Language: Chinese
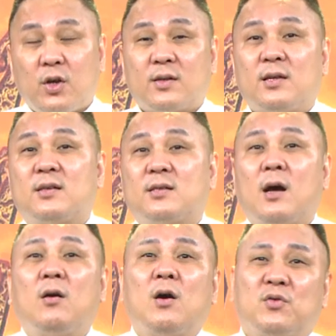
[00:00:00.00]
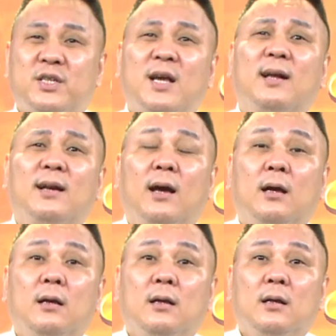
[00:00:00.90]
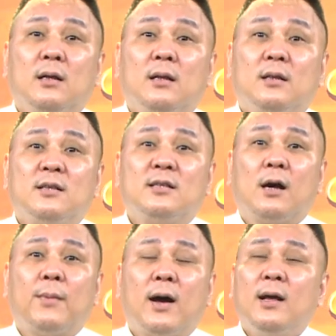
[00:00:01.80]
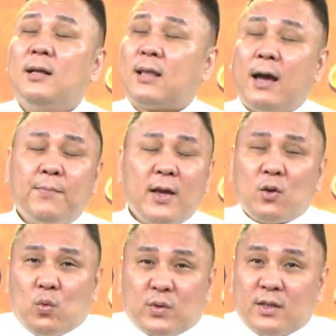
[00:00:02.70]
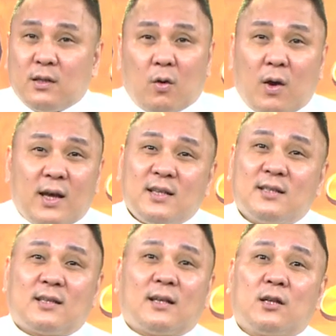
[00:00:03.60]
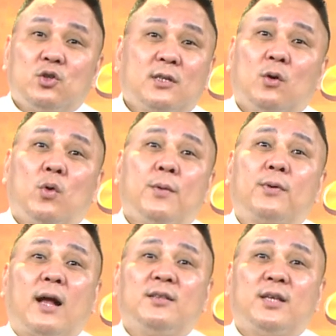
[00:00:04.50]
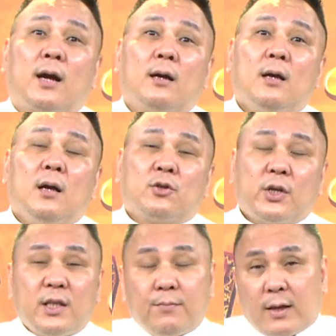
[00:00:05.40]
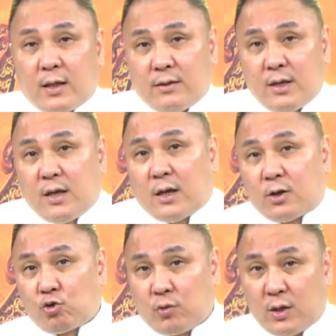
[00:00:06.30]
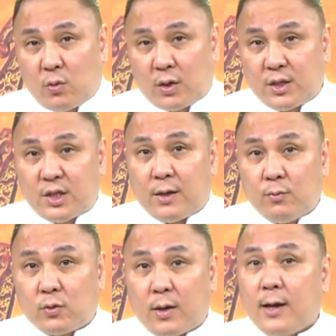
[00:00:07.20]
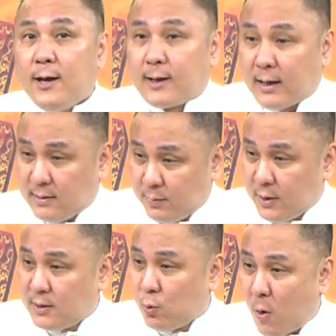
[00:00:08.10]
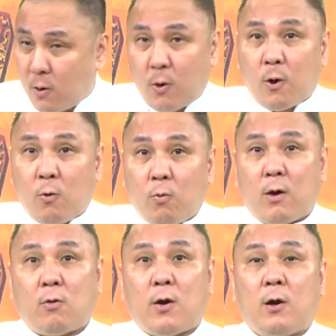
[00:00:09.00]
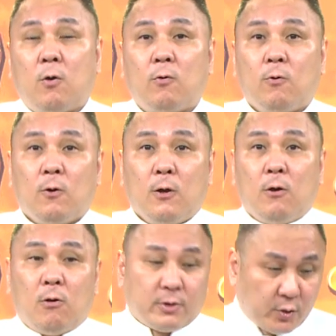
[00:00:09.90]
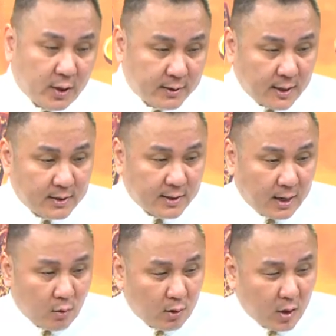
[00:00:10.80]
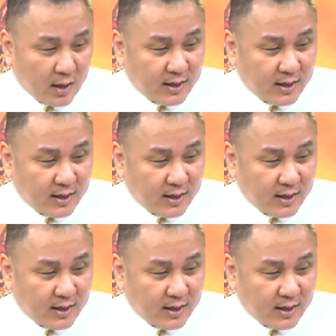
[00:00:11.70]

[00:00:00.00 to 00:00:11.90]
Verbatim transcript: 最好是要烧好香啦，你知道吗？台北股市哇一直涨上去，这个我也不敢讲。所以你每天第一个要锁定我的节目，对，看是不是一直王冠红，王冠红哦，就像这样，你看王冠